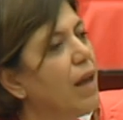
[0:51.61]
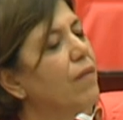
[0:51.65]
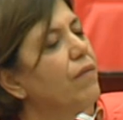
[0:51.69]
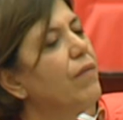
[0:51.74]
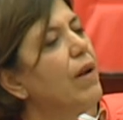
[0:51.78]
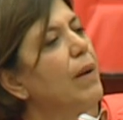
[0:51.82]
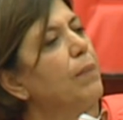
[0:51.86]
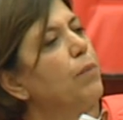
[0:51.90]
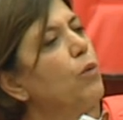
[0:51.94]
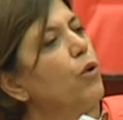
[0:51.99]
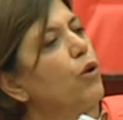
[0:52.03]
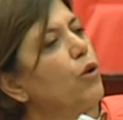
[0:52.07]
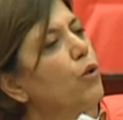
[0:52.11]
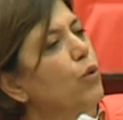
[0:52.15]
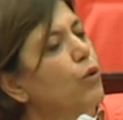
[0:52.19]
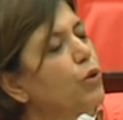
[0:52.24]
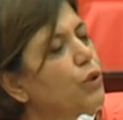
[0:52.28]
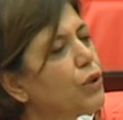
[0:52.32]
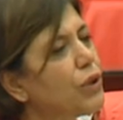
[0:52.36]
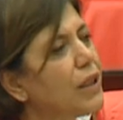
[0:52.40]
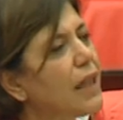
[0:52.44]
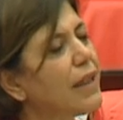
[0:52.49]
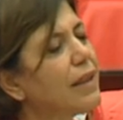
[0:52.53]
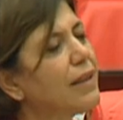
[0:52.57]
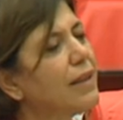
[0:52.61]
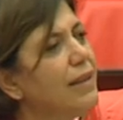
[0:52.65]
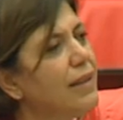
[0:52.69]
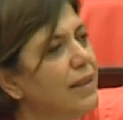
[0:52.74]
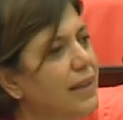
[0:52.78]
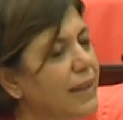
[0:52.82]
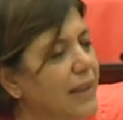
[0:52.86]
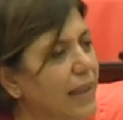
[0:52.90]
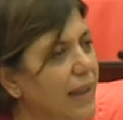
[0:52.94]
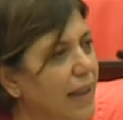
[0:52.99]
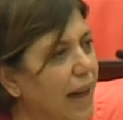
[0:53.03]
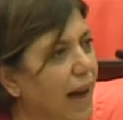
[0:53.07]
Ve bu ruhsatlı
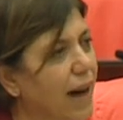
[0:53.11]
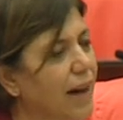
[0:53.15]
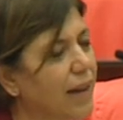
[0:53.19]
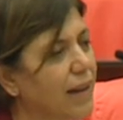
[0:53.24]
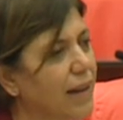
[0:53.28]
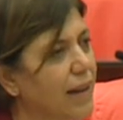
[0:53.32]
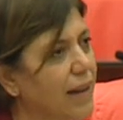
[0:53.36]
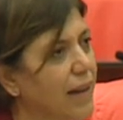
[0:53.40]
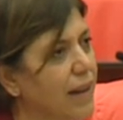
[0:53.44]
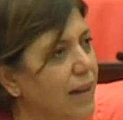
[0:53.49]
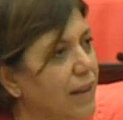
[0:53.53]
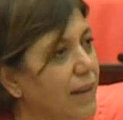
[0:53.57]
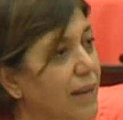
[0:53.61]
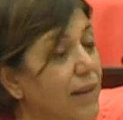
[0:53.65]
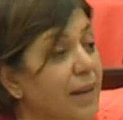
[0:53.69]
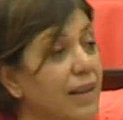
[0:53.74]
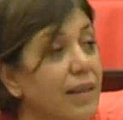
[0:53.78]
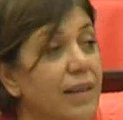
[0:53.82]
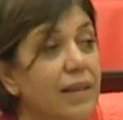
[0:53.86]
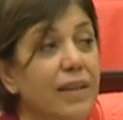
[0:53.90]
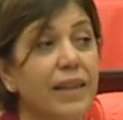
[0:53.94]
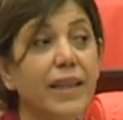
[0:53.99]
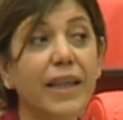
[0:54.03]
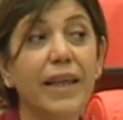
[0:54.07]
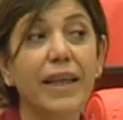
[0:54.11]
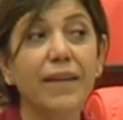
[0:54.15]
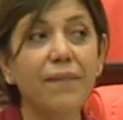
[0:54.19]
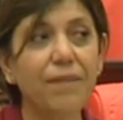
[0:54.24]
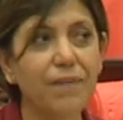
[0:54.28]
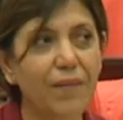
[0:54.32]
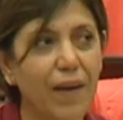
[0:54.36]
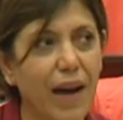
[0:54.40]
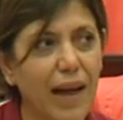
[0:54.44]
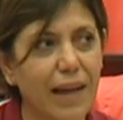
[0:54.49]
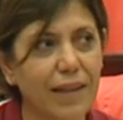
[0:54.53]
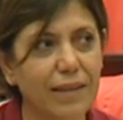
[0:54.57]
silahı
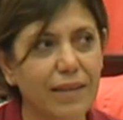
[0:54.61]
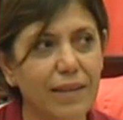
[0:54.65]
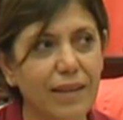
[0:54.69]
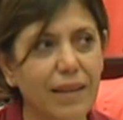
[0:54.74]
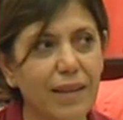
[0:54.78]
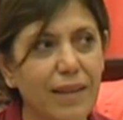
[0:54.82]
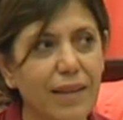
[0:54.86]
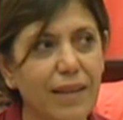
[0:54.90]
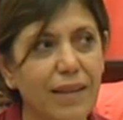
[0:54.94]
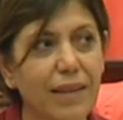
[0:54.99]
kim verdi,